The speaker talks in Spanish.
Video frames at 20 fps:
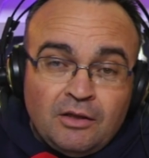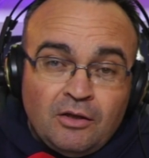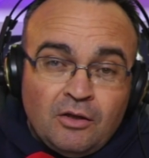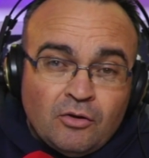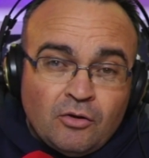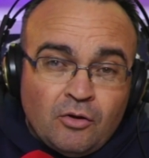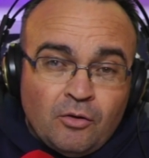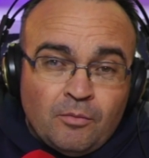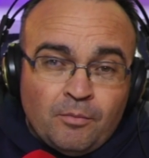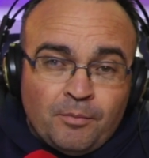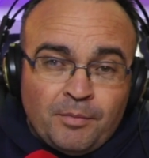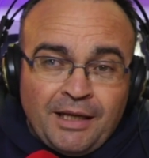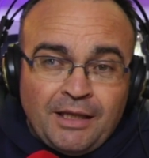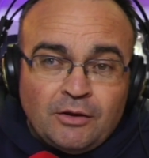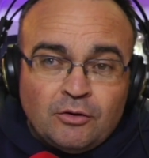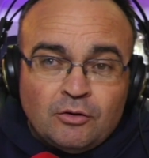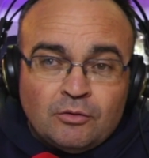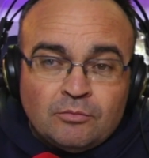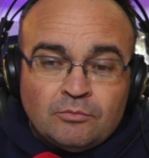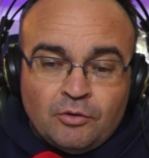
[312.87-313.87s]
con
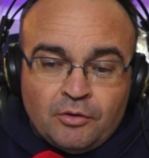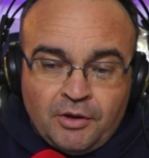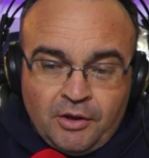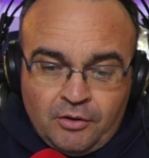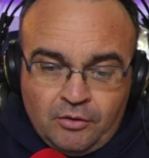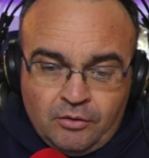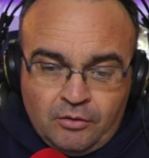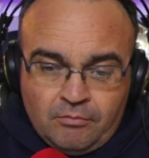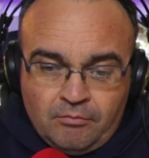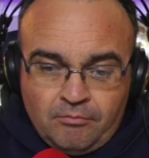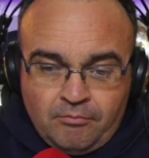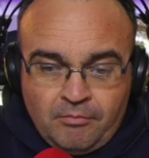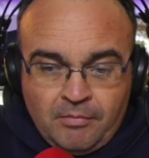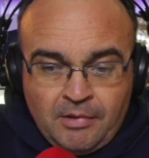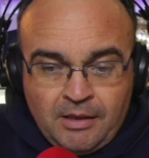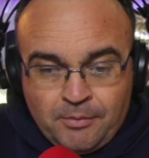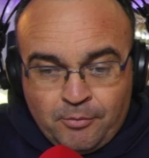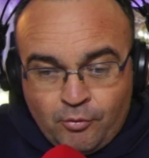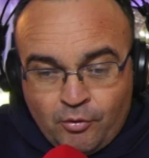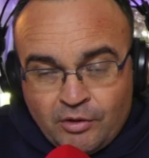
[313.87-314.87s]
Brandon Moreno, me
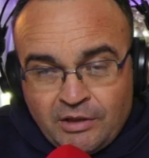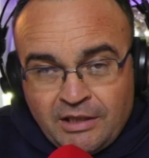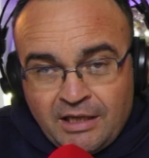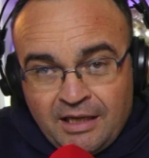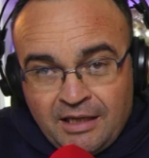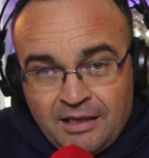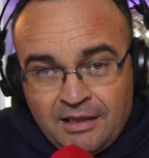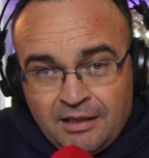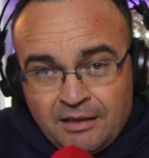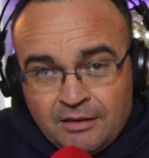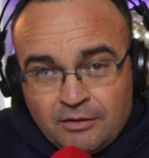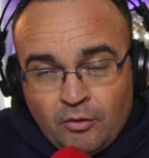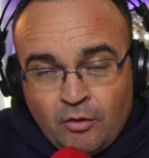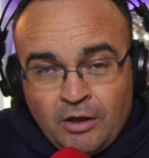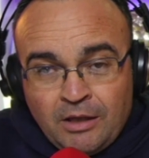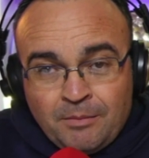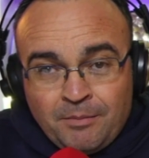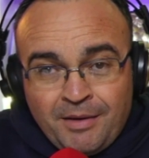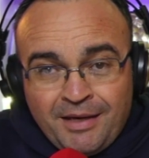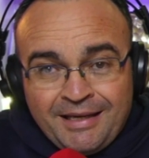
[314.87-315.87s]
voy a ir con
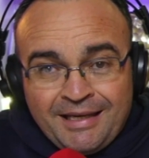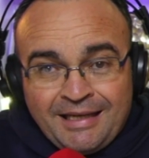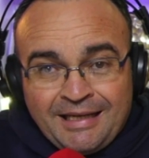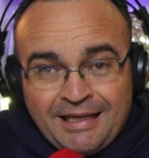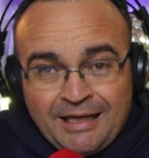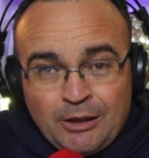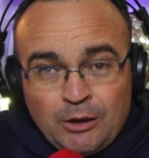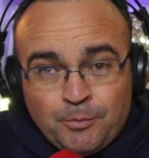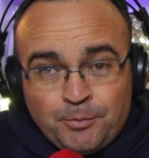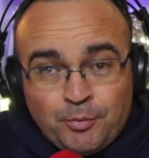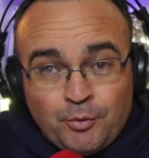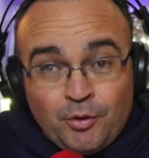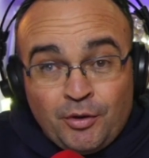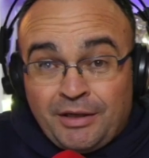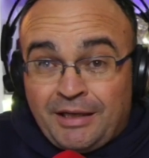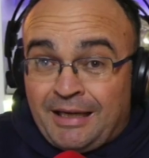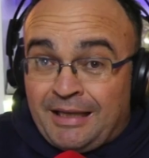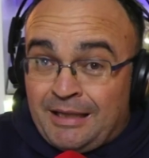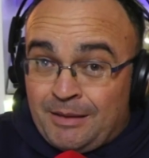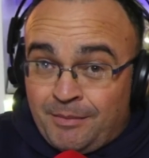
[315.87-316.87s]
el mexicano
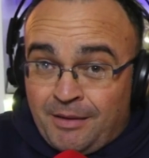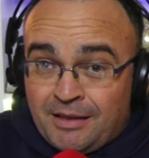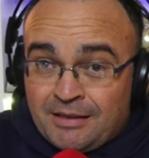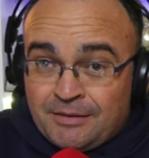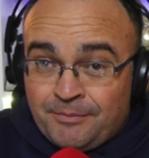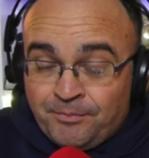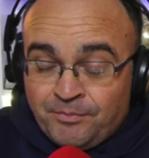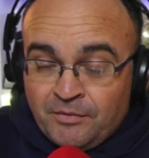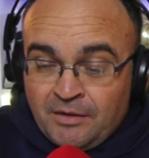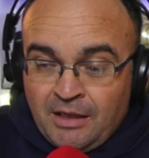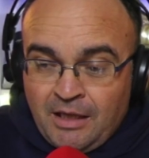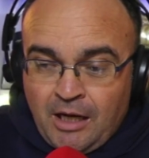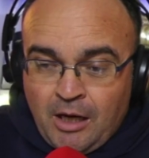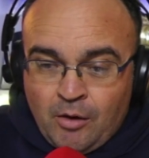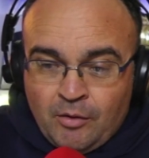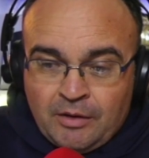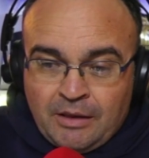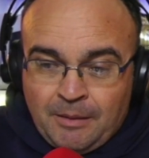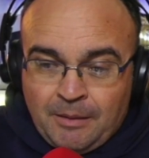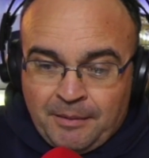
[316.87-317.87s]
porque además,
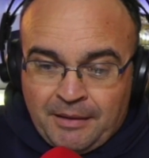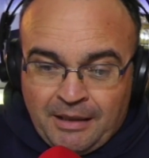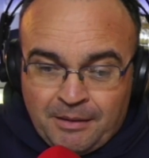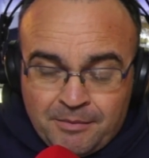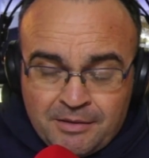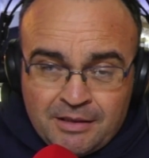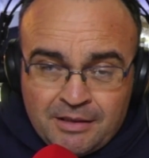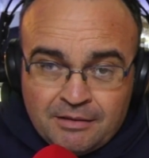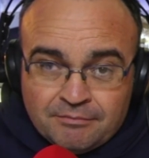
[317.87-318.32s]
aunque para mí,